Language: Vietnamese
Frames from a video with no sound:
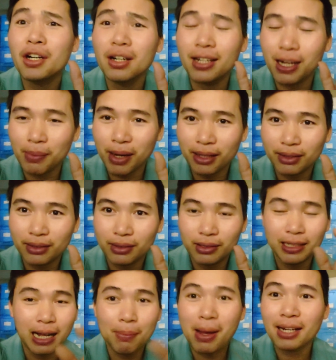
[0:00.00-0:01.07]
nó đỡ các bạn.
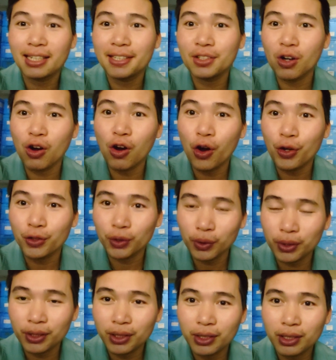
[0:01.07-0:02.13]
Các bạn lên đó hỏi
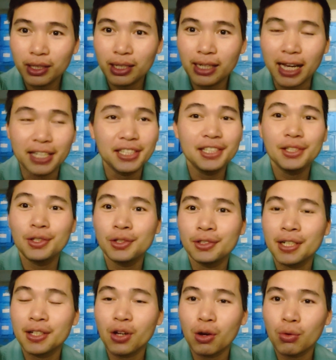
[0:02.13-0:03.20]
thôi, là cái gì
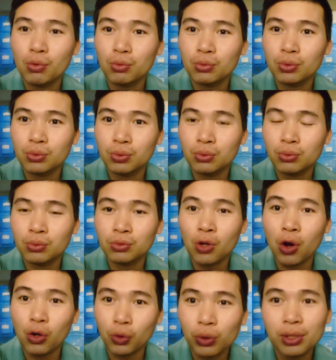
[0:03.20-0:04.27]
trên đó cũng cũng cũng
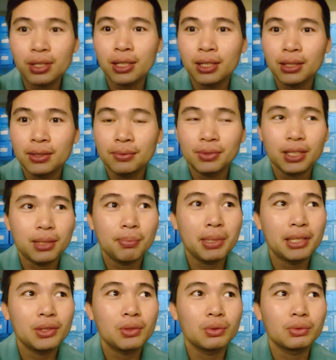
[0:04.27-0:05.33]
có luôn. Thì
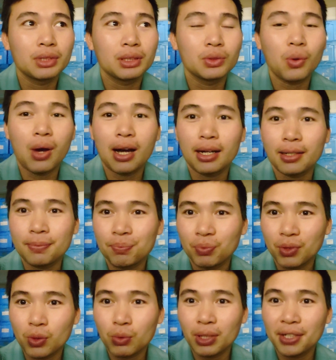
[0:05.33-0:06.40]
mình cũng thỉnh thoảng á,
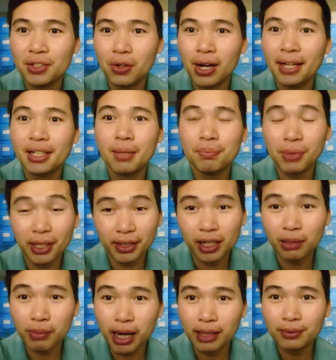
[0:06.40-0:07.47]
cũng lên đó hay cập nhật
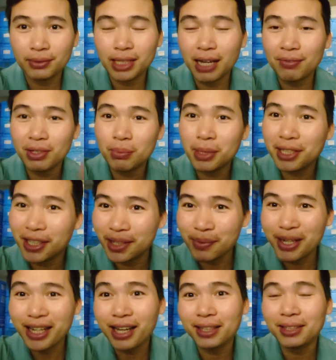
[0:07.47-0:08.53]
các bạn, tại vì mình
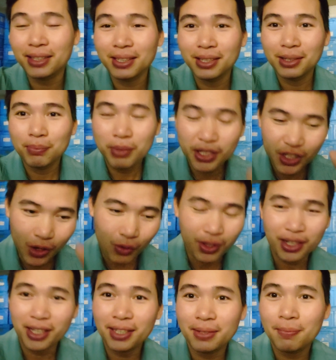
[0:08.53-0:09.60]
ở bên này, mình
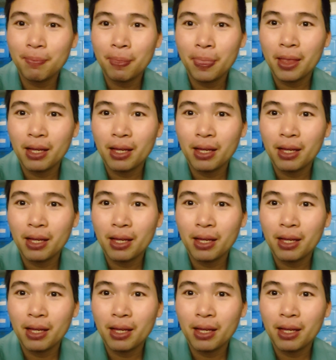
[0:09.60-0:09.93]
sống ở đây,